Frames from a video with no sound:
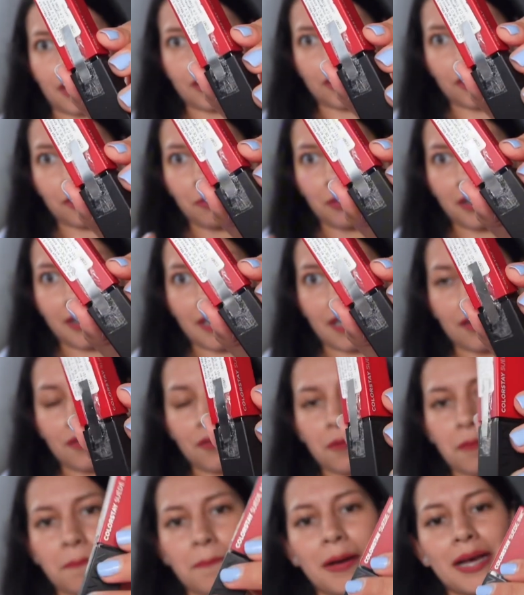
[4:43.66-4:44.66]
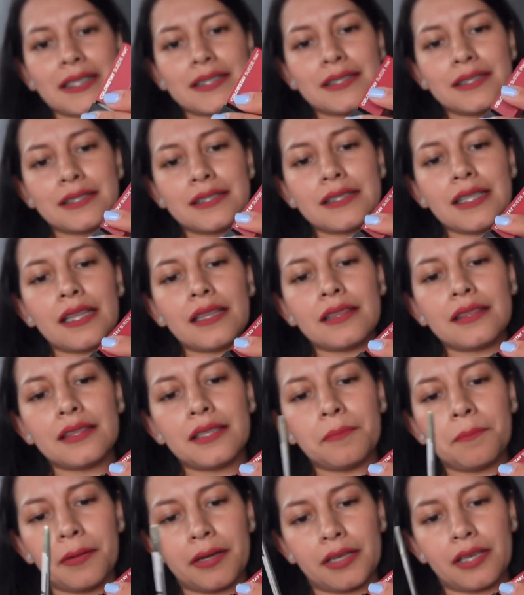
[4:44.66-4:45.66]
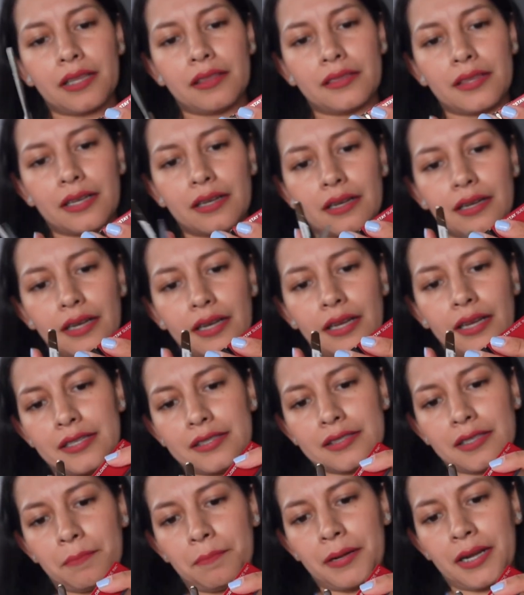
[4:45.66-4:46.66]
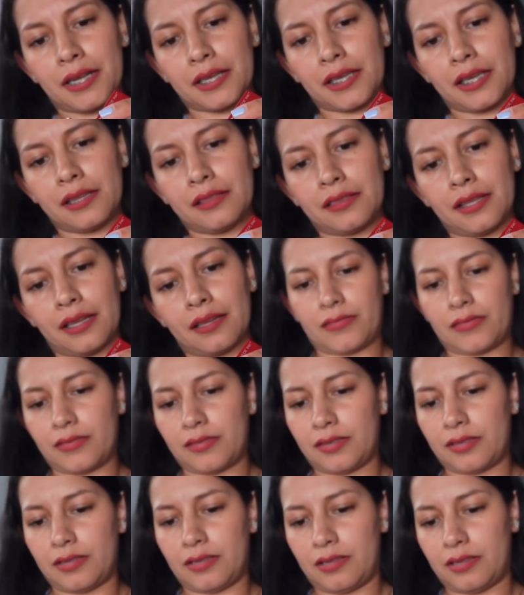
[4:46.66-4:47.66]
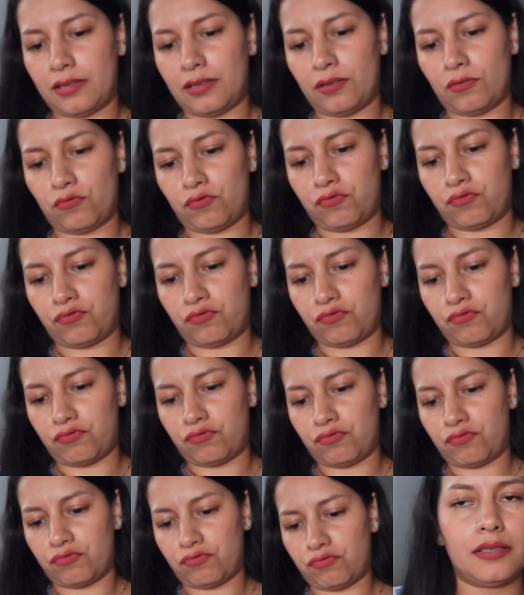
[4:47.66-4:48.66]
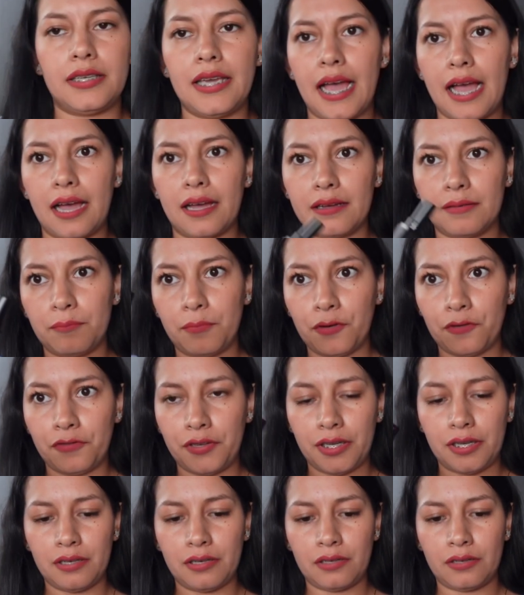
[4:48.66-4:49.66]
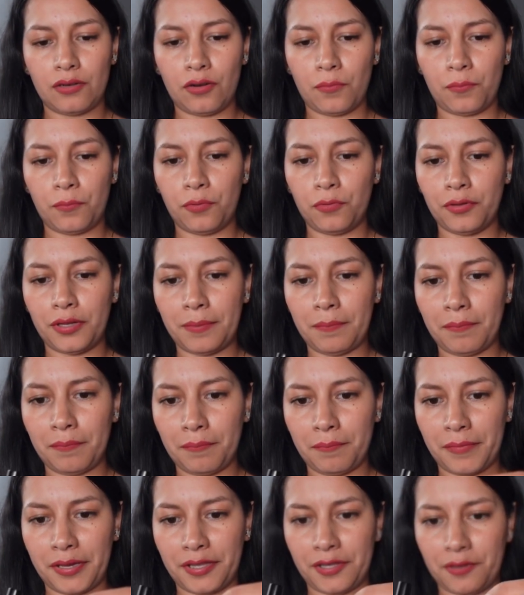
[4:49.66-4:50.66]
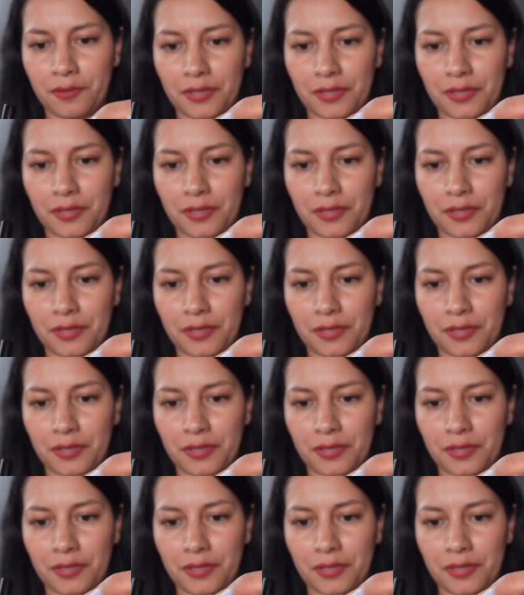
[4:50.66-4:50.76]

estoy batallando bastante para quitarle esta plaquita. Ya, por fin lo pude medio